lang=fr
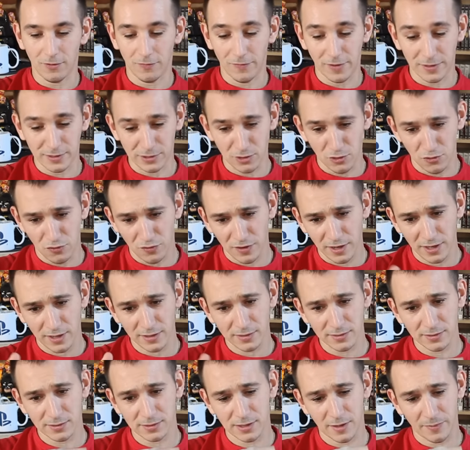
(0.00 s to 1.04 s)
On va essayer de l'ouvrir,
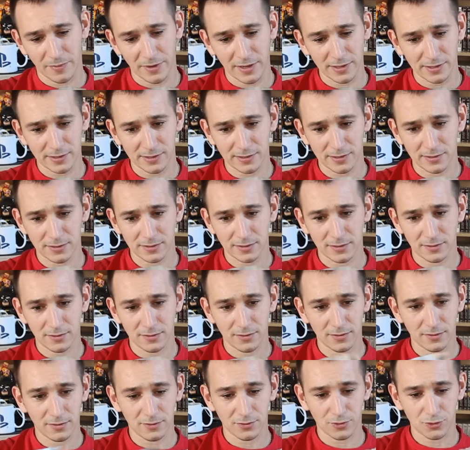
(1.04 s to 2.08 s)
ça passe.
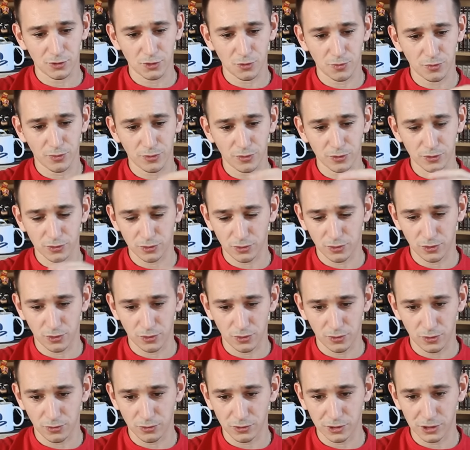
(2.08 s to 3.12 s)
Je pense que
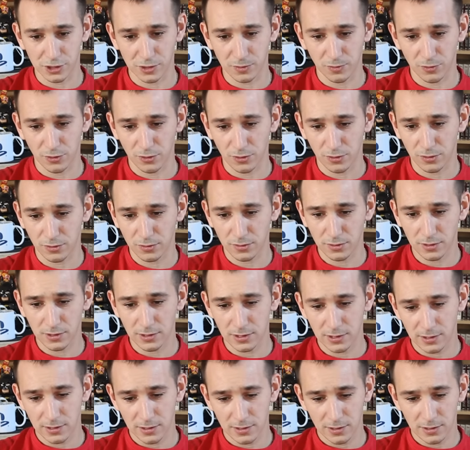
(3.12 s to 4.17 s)
logiquement,
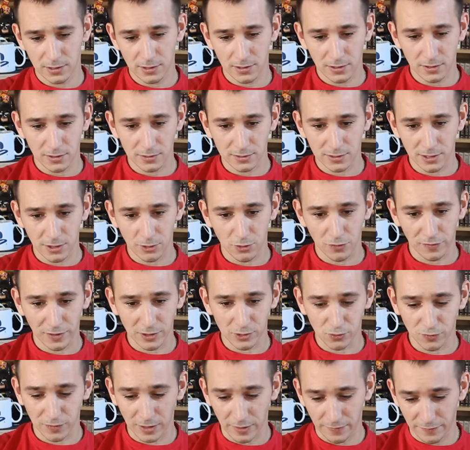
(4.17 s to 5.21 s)
ça devrait
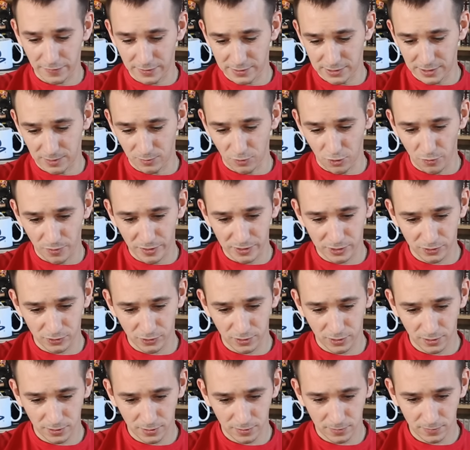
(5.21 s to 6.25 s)
s'ouvrir facilement, pas
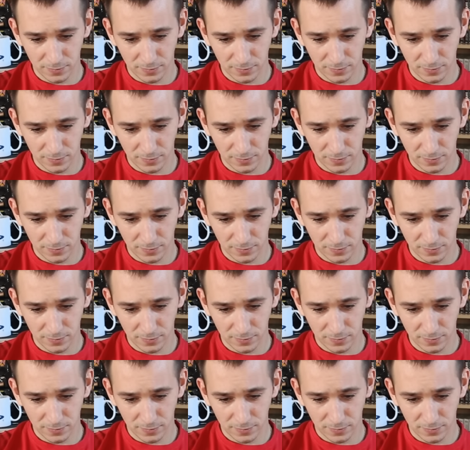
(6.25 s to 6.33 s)
sûr.